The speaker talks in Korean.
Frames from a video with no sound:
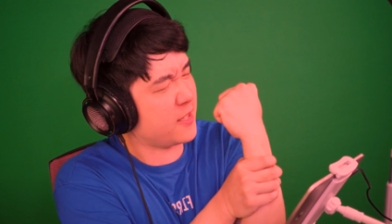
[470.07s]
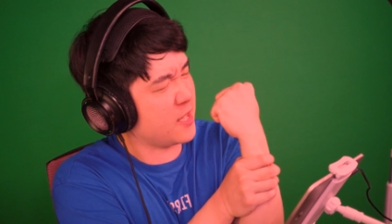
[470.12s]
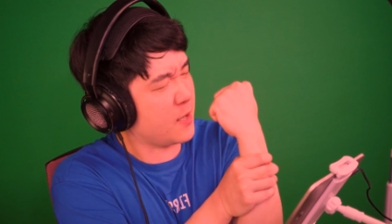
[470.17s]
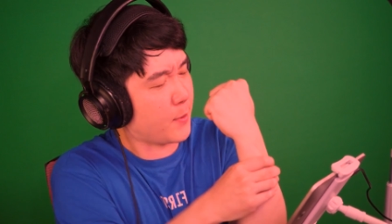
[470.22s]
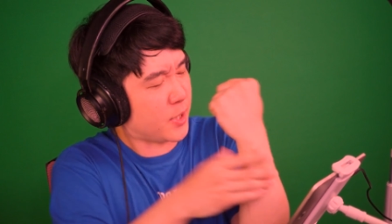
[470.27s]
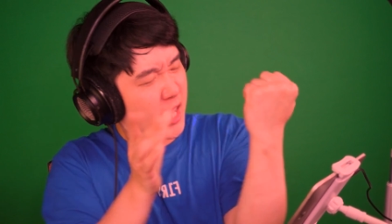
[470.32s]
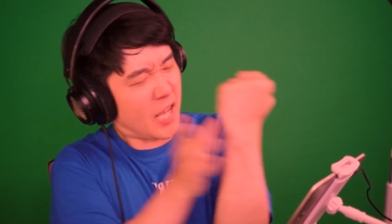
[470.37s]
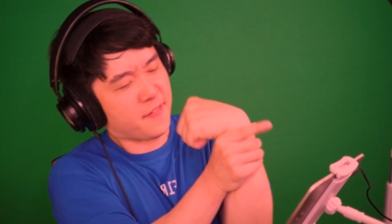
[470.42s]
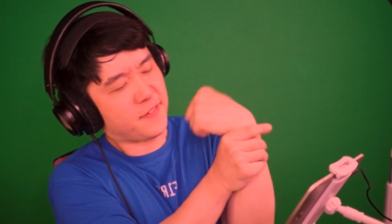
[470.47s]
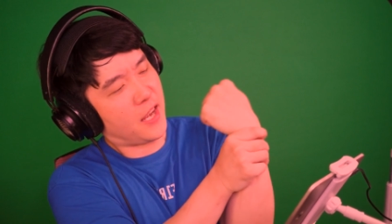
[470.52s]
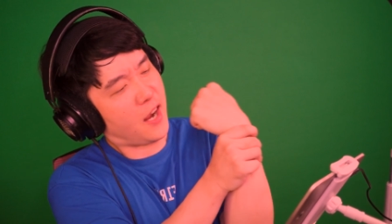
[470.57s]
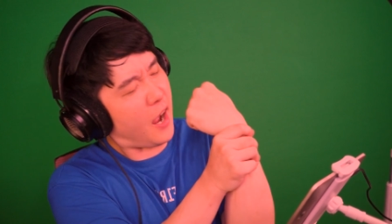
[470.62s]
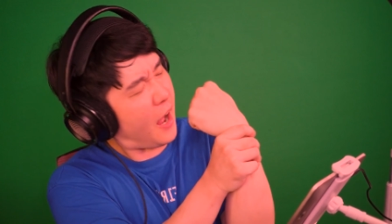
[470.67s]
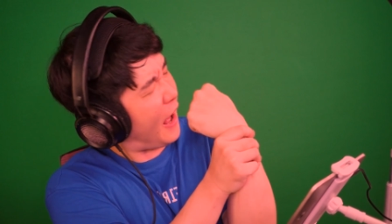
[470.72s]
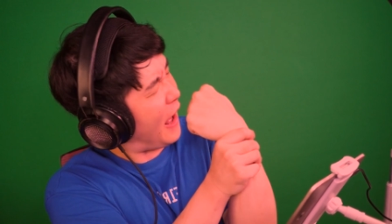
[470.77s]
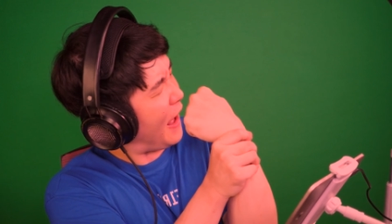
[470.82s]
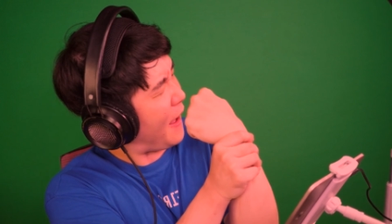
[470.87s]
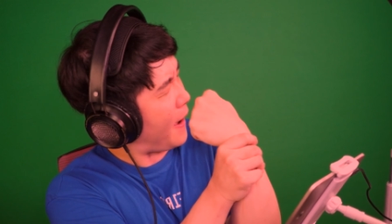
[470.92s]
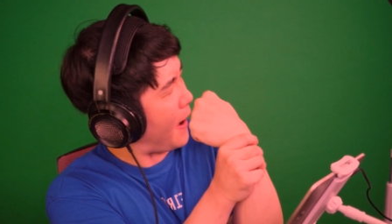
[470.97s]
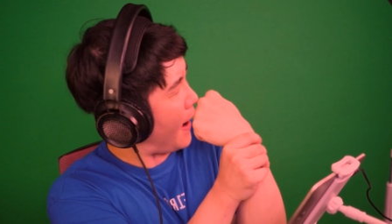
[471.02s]
이번엔 안 돼!
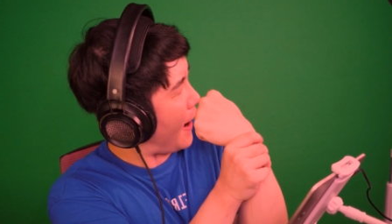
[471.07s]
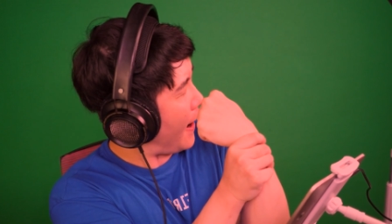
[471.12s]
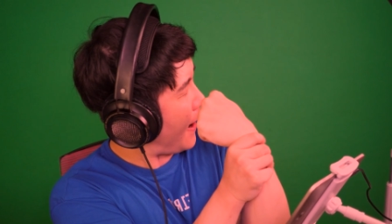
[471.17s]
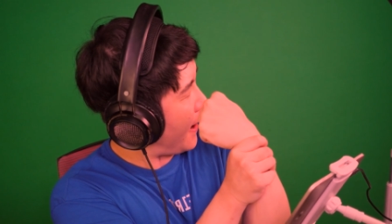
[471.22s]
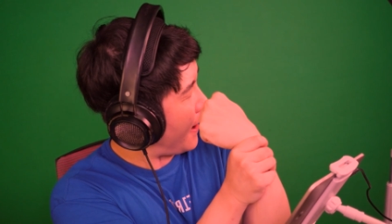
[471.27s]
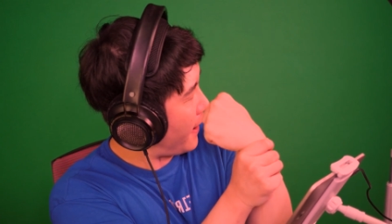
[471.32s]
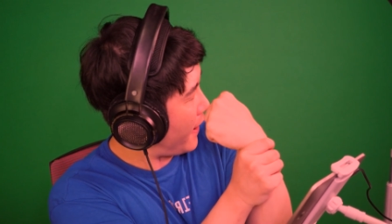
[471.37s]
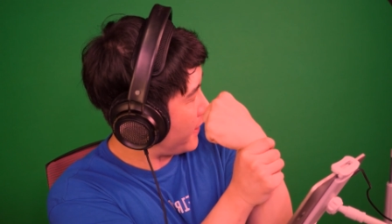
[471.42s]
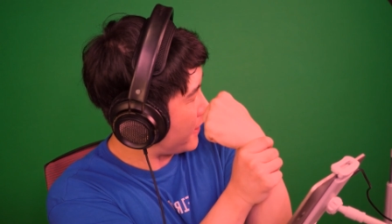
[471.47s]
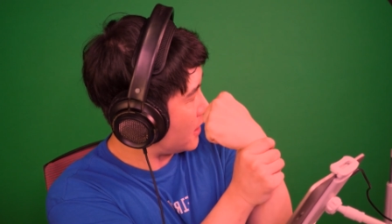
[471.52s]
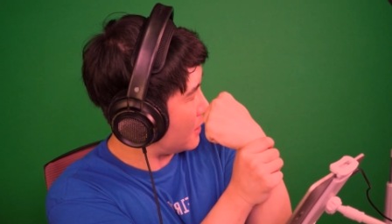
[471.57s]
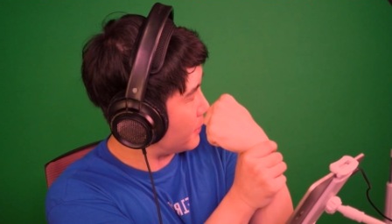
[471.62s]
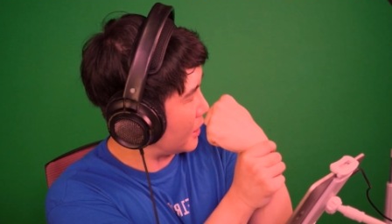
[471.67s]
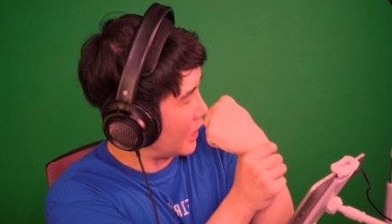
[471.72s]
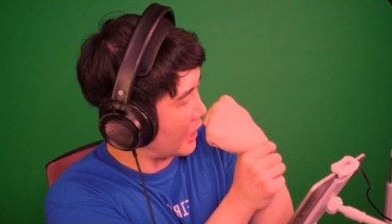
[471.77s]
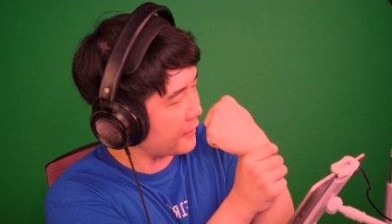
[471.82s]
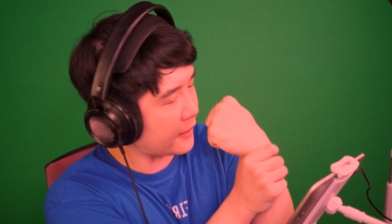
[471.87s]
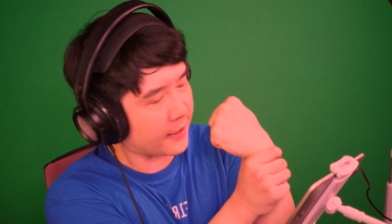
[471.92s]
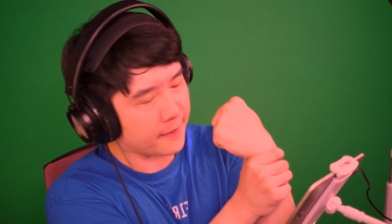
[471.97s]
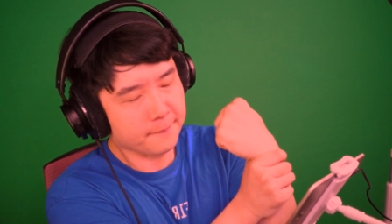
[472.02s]
아!
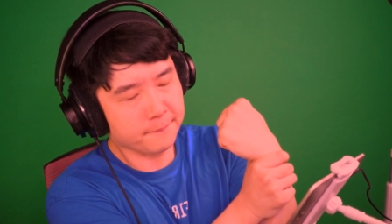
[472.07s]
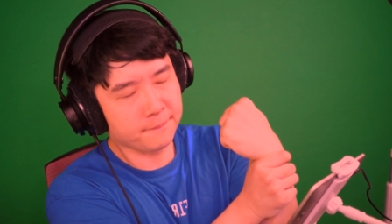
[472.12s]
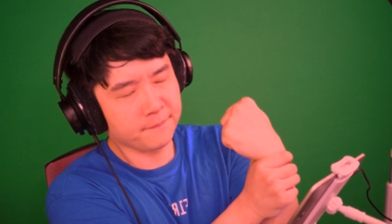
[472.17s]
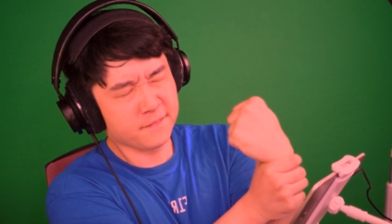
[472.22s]
이번엔 안 돼!